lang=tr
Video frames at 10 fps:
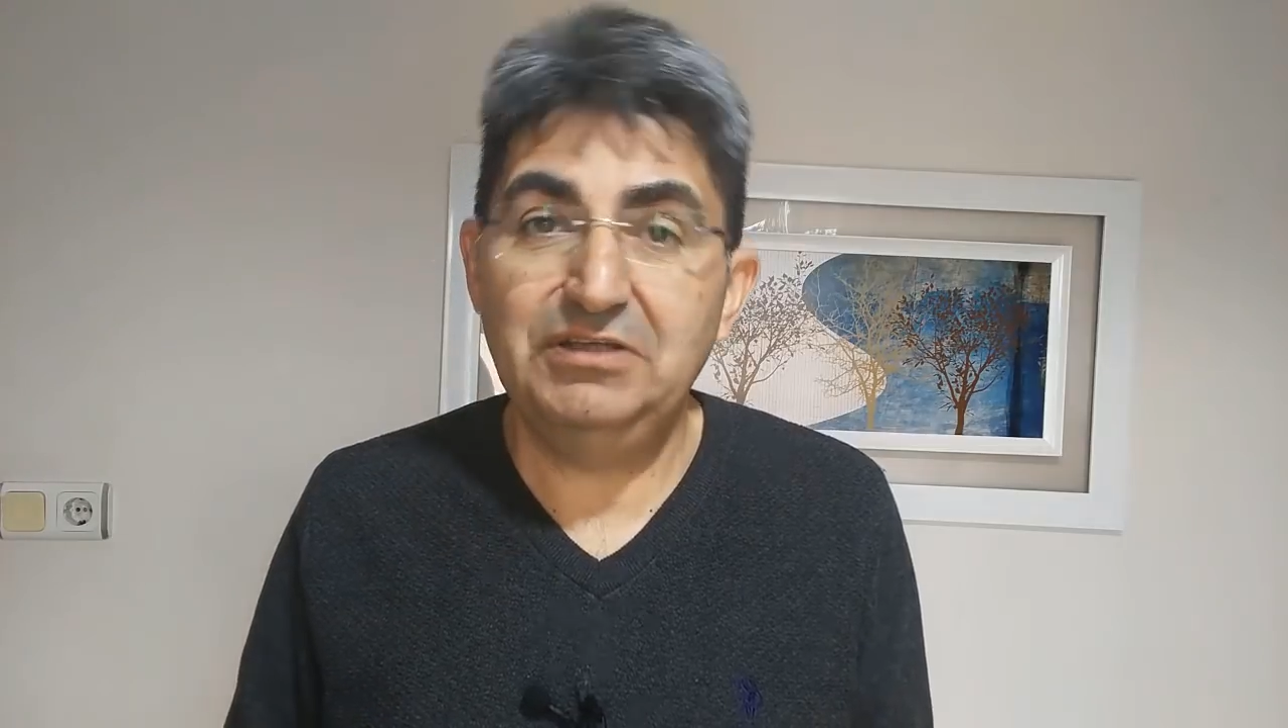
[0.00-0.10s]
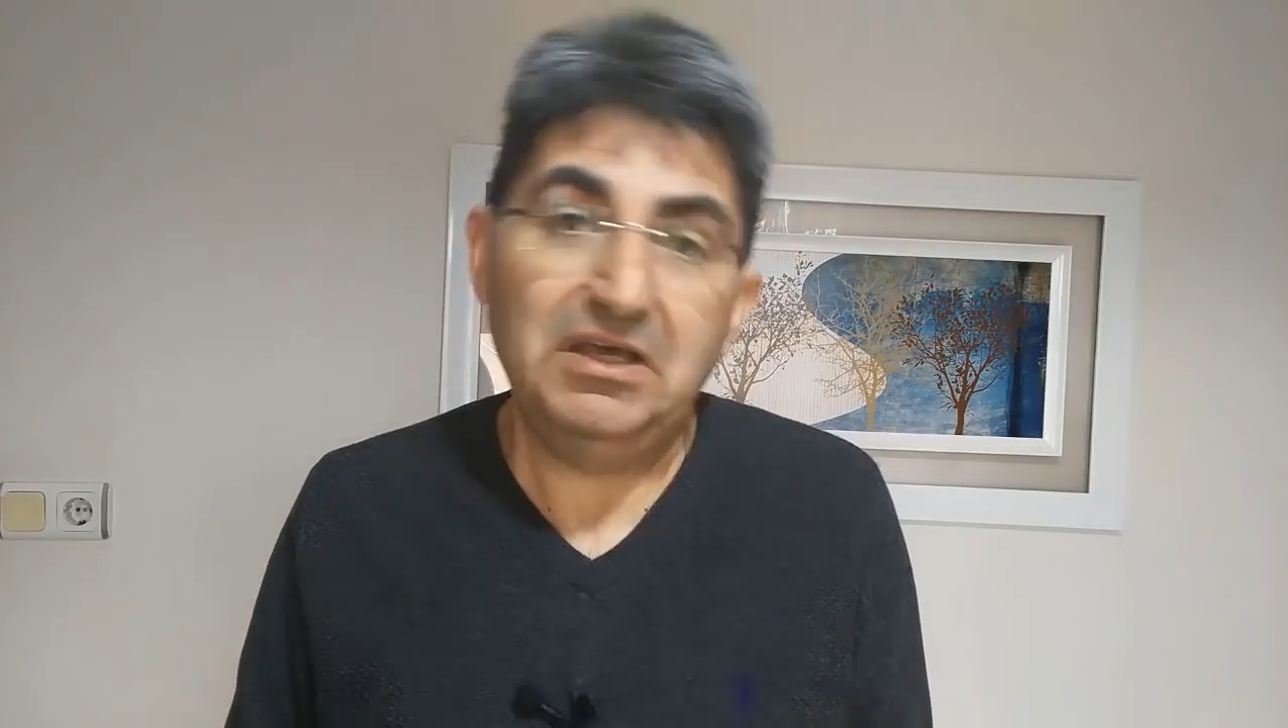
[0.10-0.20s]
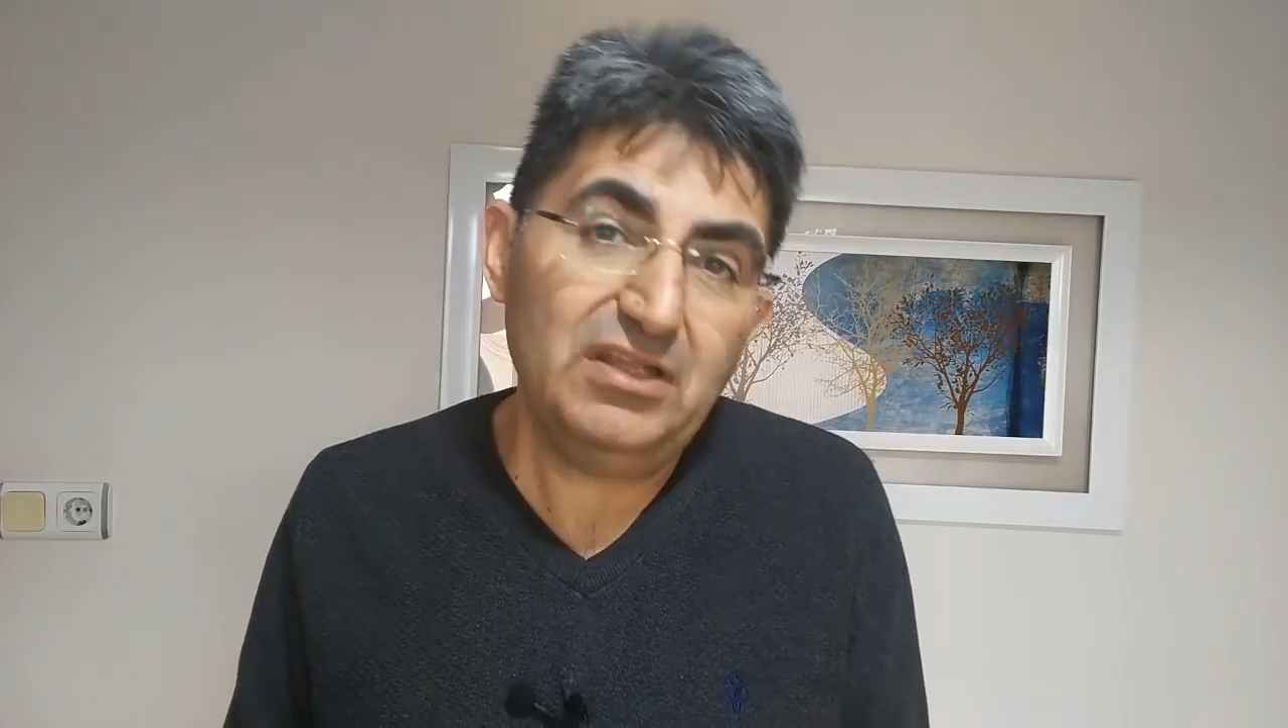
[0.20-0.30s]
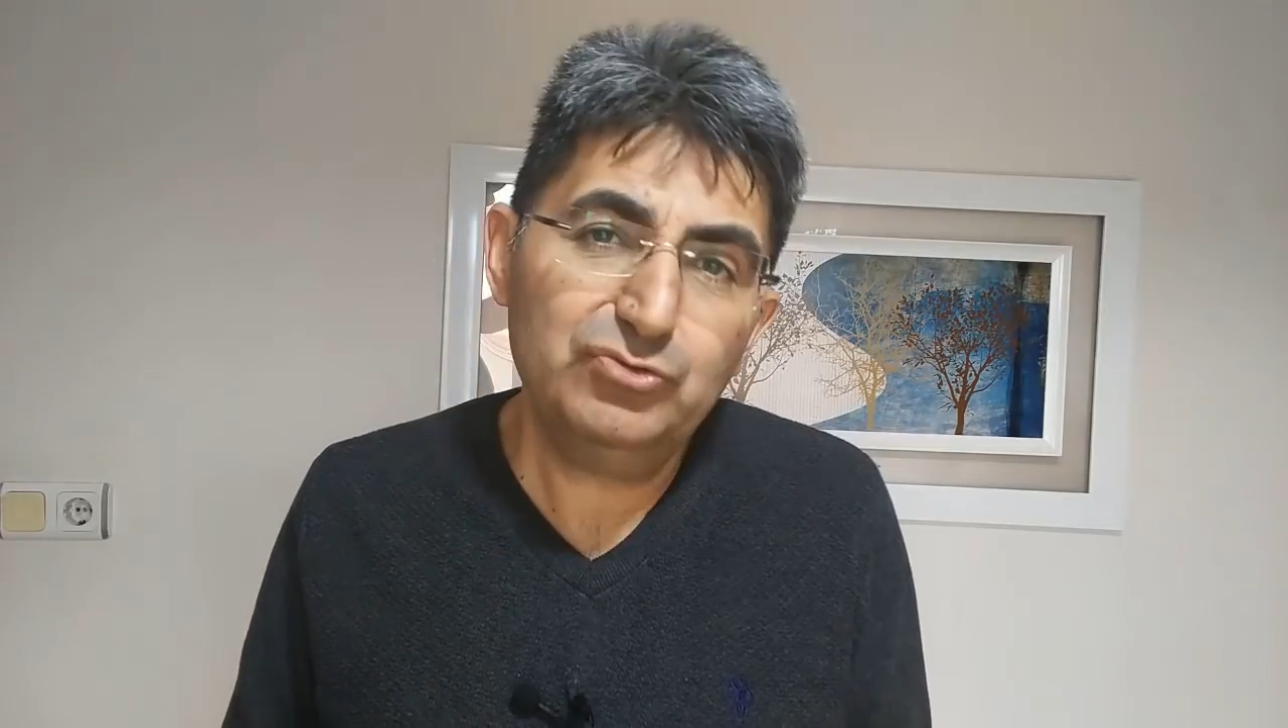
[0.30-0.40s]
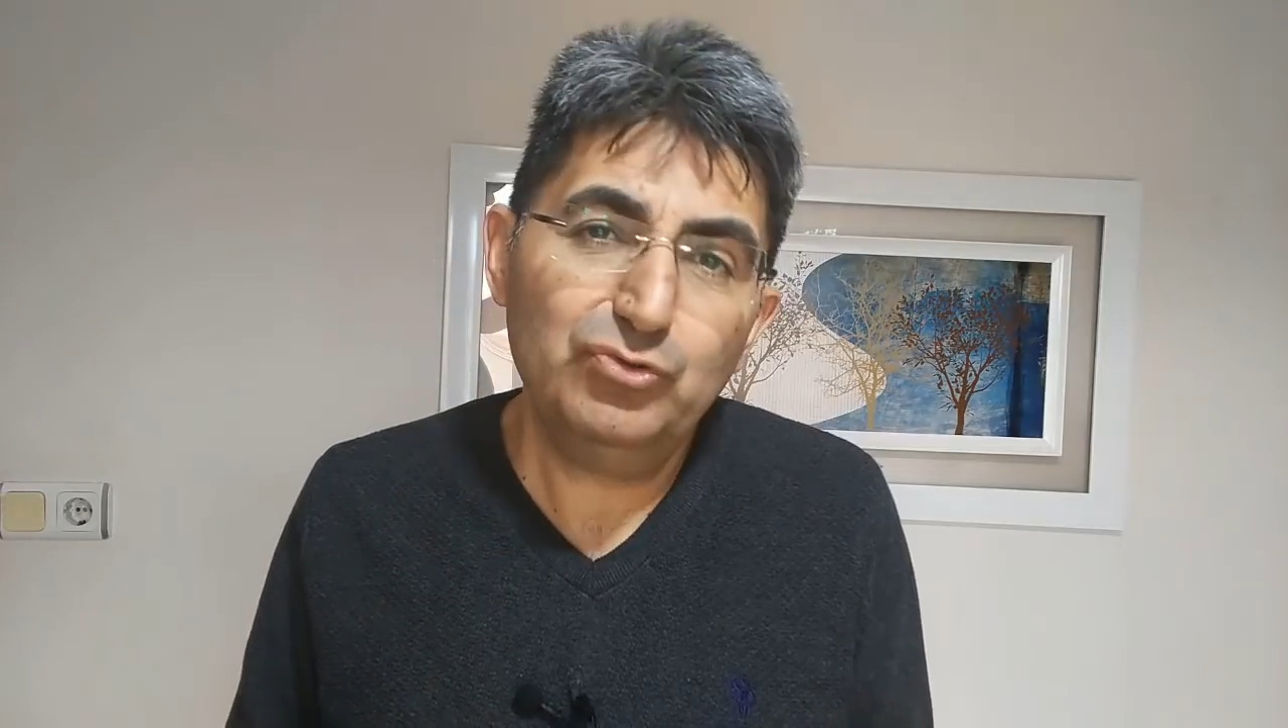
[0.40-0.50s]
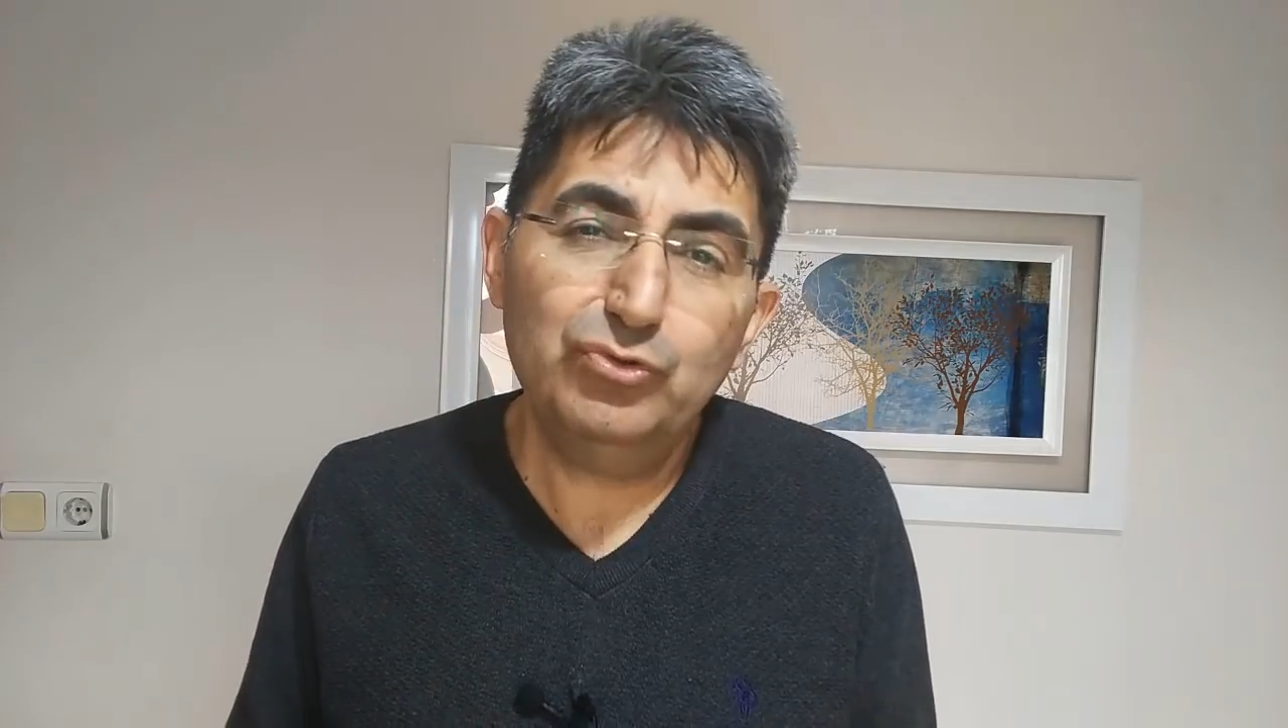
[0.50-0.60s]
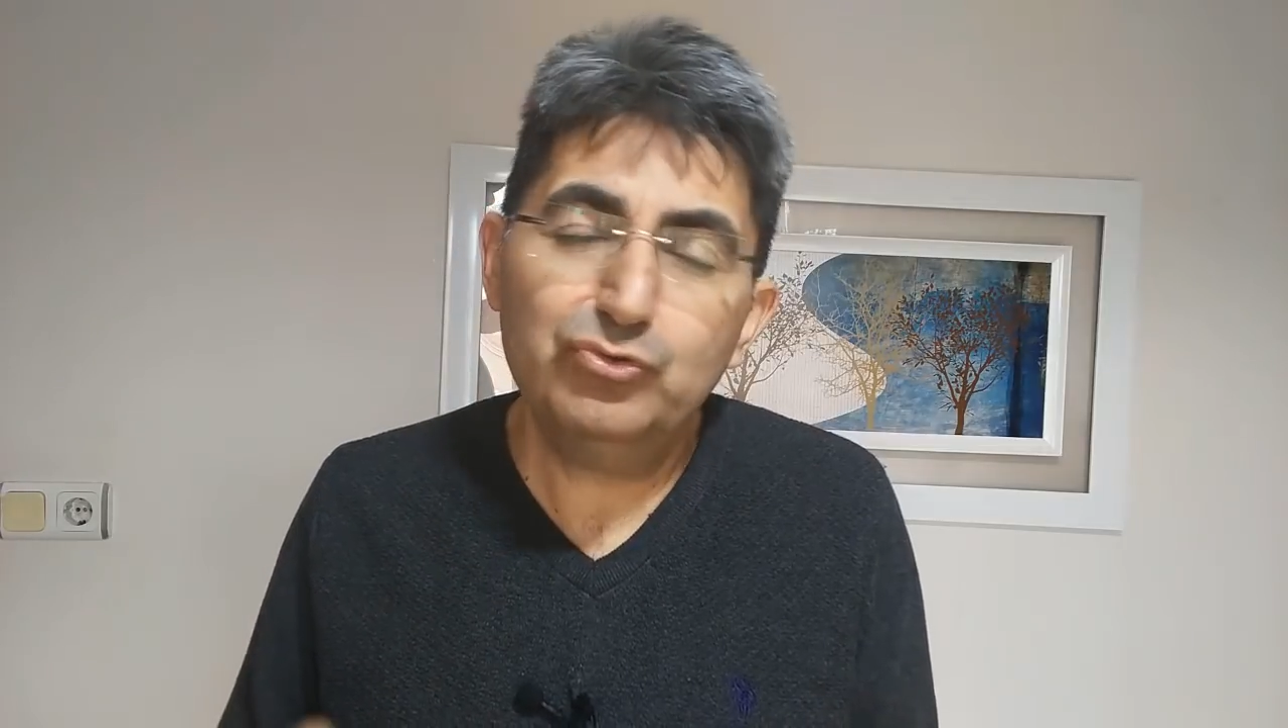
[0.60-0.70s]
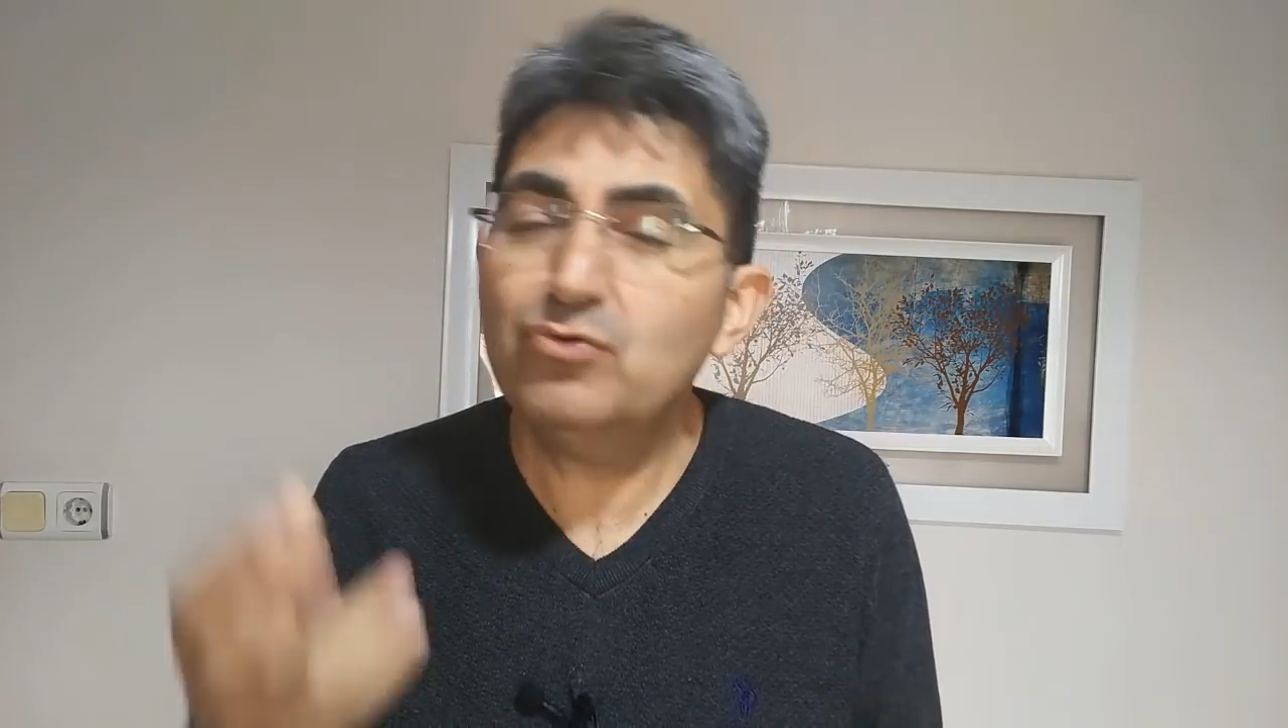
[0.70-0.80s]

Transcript: Yalan söylüyor.